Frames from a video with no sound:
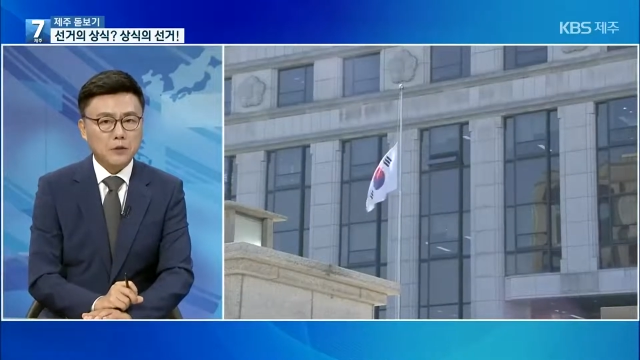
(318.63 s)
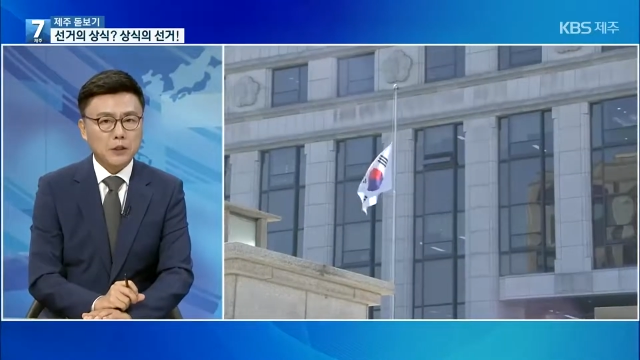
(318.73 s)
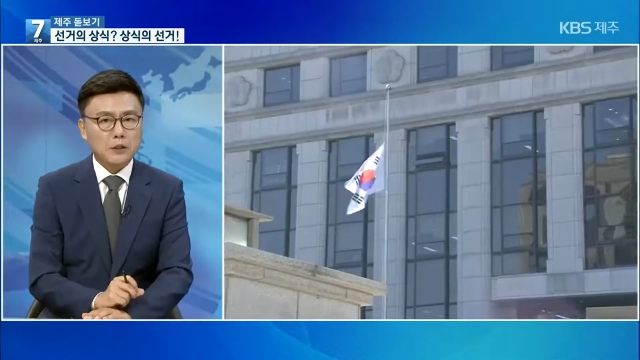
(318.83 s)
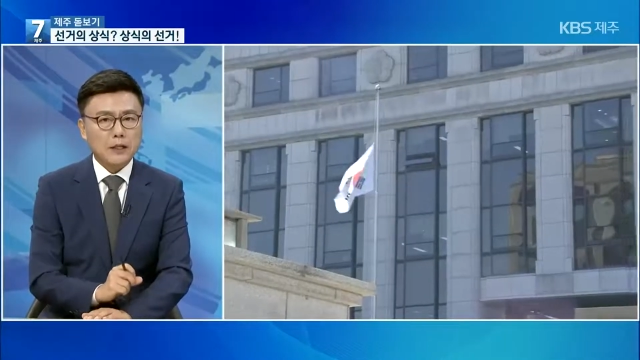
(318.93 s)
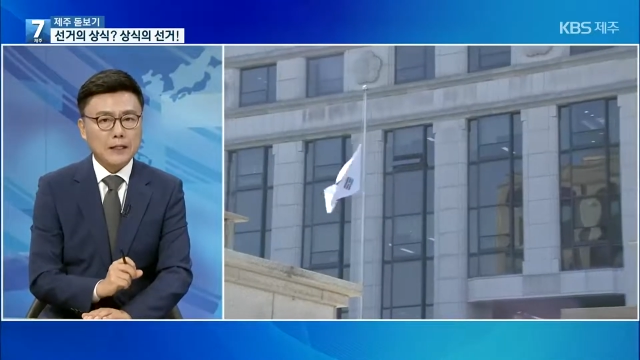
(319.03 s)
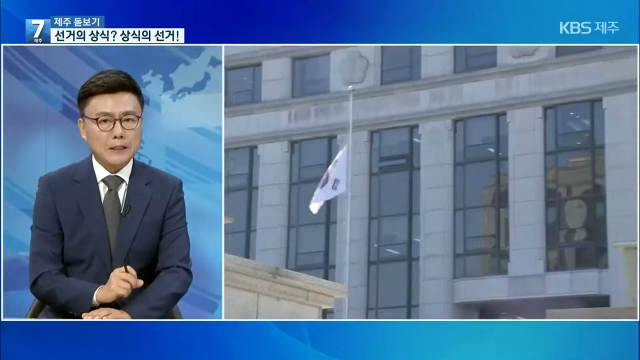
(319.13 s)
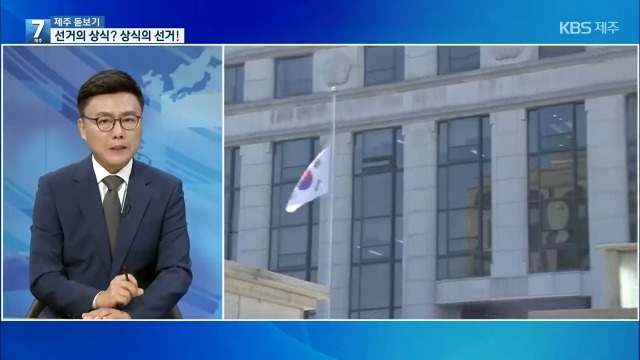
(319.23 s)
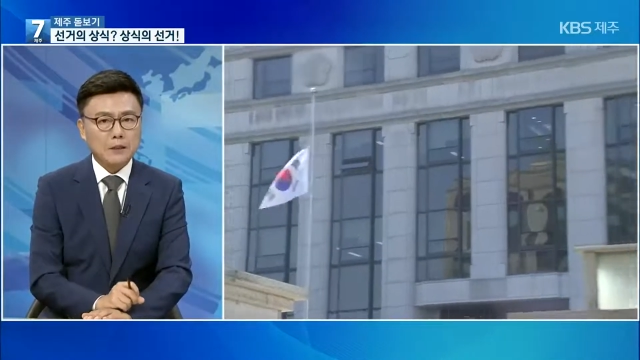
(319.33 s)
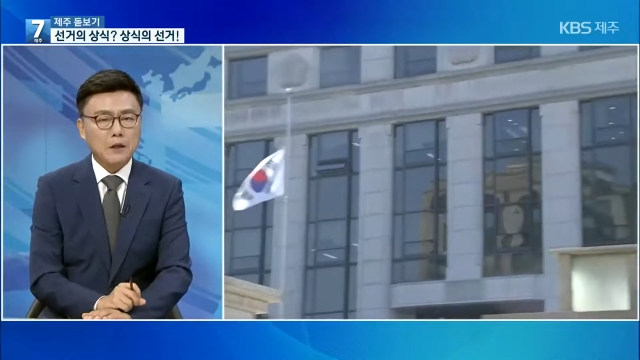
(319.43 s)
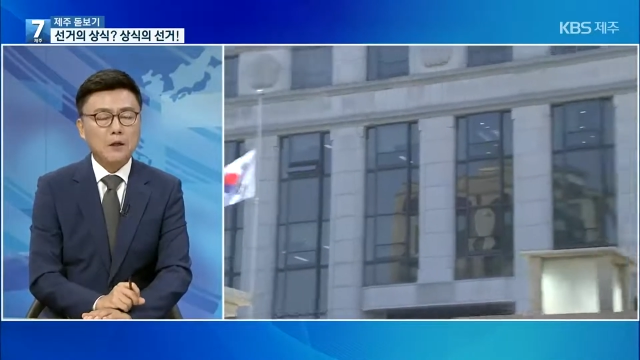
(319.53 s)
이런
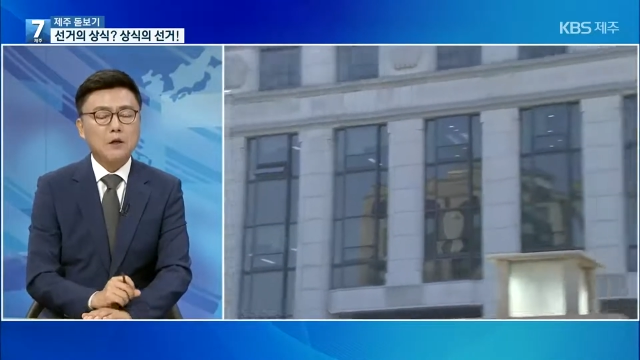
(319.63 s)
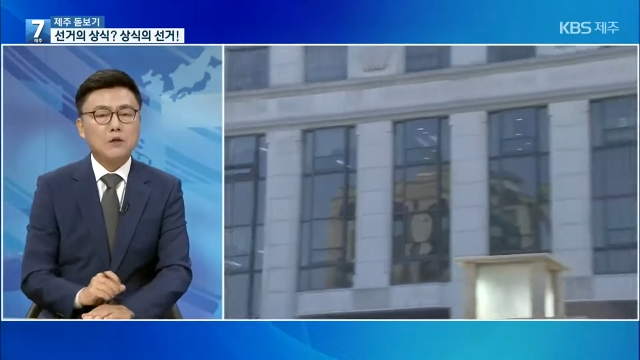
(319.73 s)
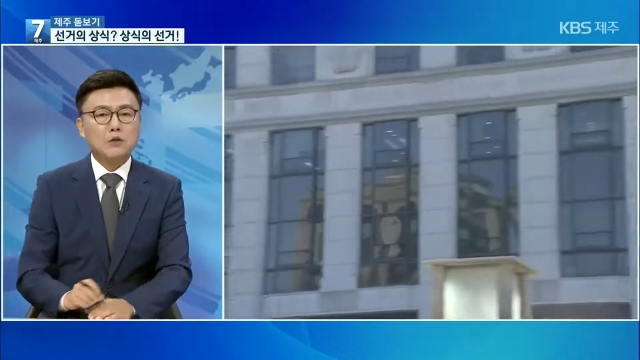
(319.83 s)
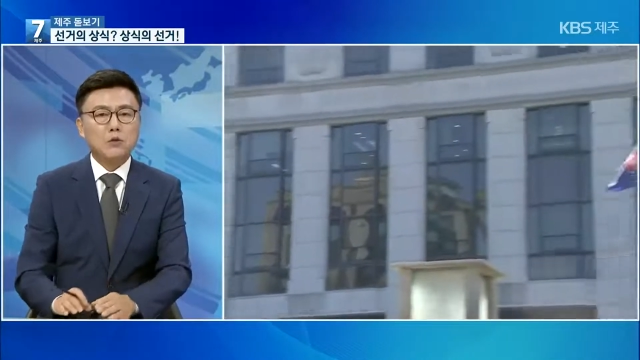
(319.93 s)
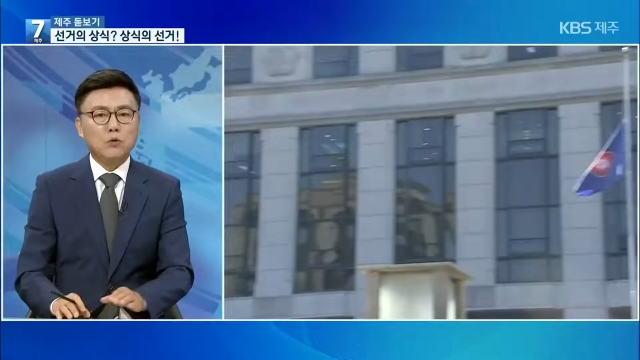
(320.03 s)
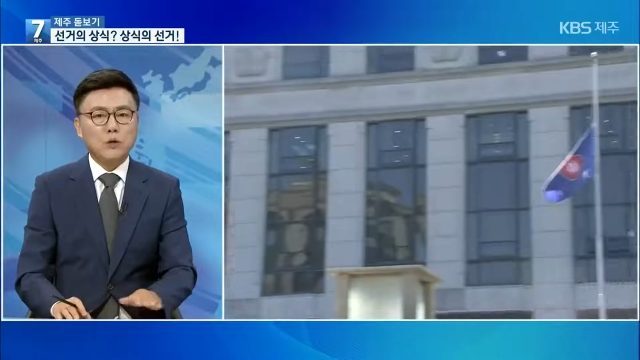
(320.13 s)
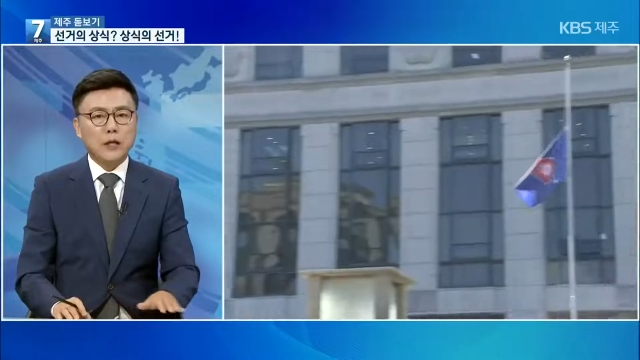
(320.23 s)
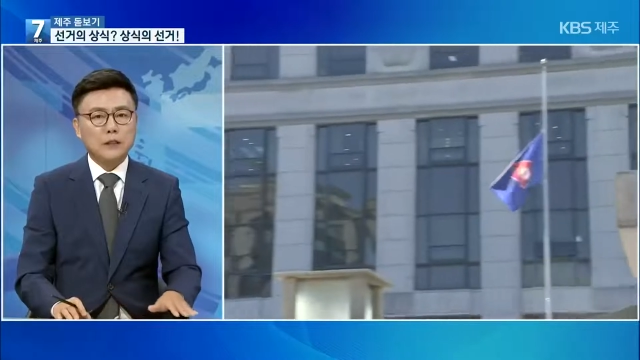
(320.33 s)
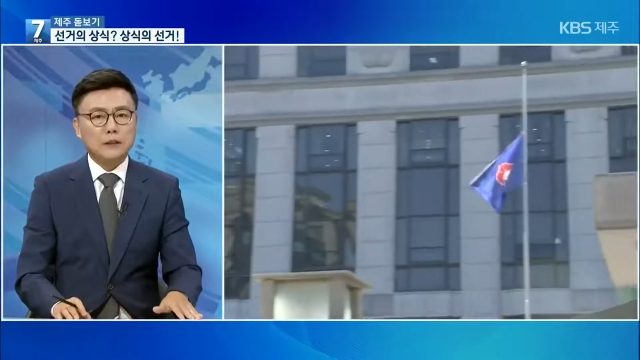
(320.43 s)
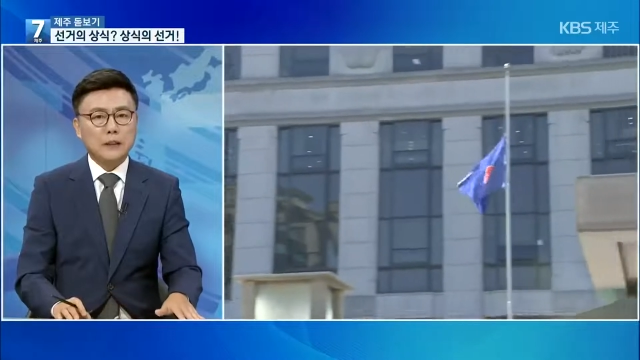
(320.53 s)
가치를 소홀히
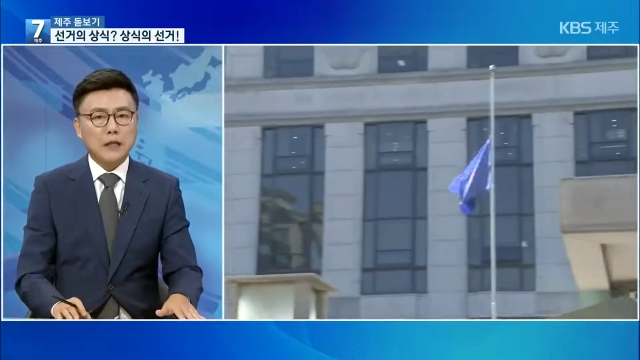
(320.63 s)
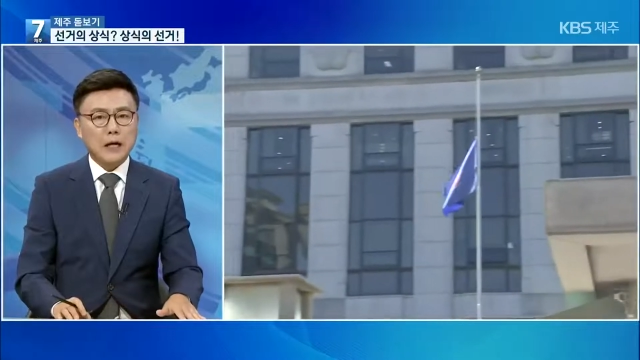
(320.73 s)
하지